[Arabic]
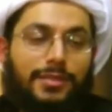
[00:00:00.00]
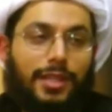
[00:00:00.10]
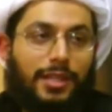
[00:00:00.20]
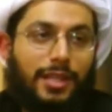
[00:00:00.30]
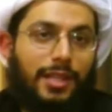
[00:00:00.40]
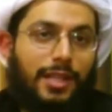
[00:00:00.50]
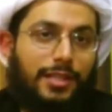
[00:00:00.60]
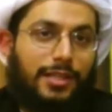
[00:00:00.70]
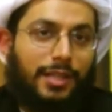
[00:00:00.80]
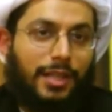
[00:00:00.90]
يعني أنا
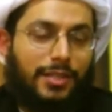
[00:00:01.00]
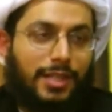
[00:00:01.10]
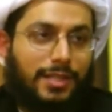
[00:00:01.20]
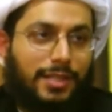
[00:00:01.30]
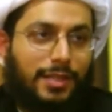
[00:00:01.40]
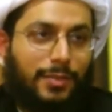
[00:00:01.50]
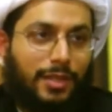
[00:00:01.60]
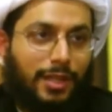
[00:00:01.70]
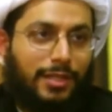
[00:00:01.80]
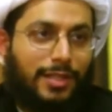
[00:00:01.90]
لندن قداستها
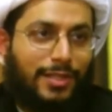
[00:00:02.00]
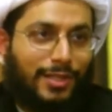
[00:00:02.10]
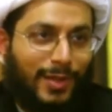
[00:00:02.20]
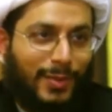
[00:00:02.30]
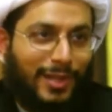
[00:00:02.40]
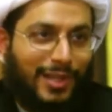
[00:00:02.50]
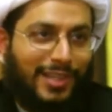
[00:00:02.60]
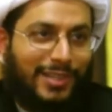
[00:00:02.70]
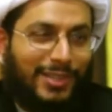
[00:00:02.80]
مثل قداسة كربلاء